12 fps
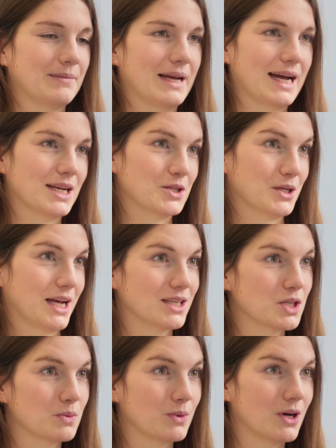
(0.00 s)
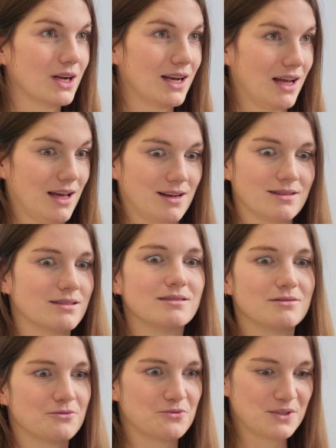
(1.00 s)
haben ja gerade schon angesprochen, eine
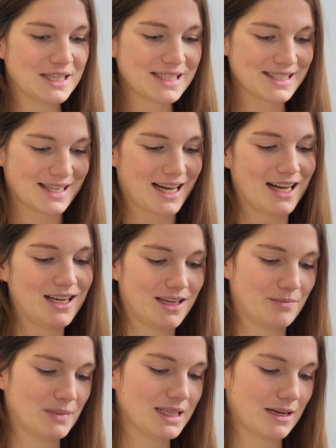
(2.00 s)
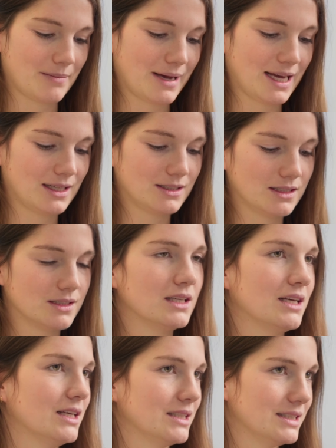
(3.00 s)
Vielzahl an Mitarbeitenden,
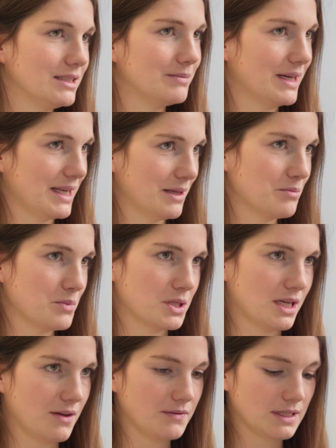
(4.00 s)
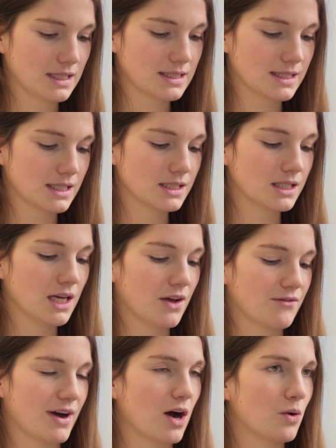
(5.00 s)
die bei Ihnen beschäftigt sind.
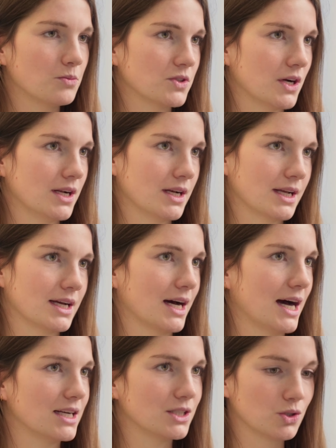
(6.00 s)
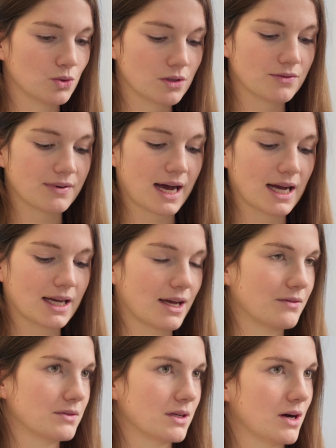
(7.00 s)
Warum sollten gerade junge
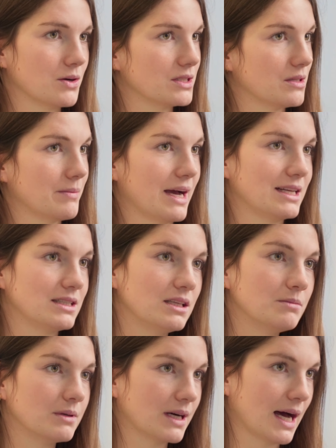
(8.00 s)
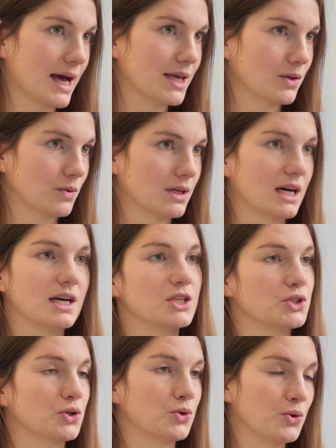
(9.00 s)
Fachkräfte aus dem IT-Bereich oder
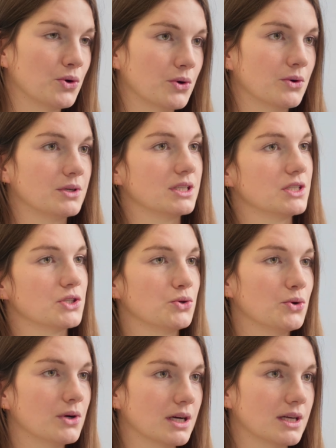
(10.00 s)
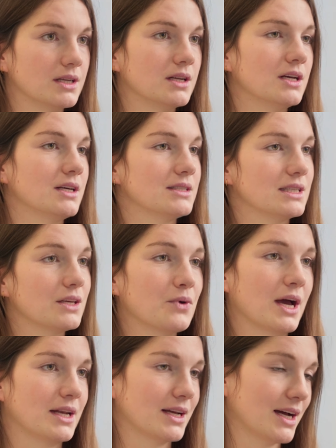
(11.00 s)
Ingenieure und Ingenieurinnen sich für
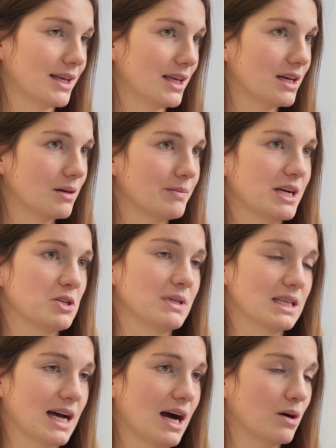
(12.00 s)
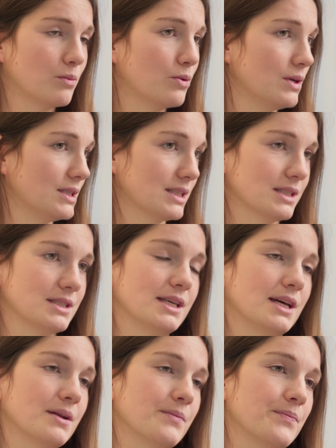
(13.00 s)
eine Karriere bei Schmitz Cargobull
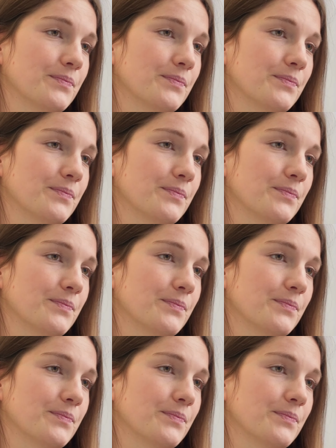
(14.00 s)
interessieren?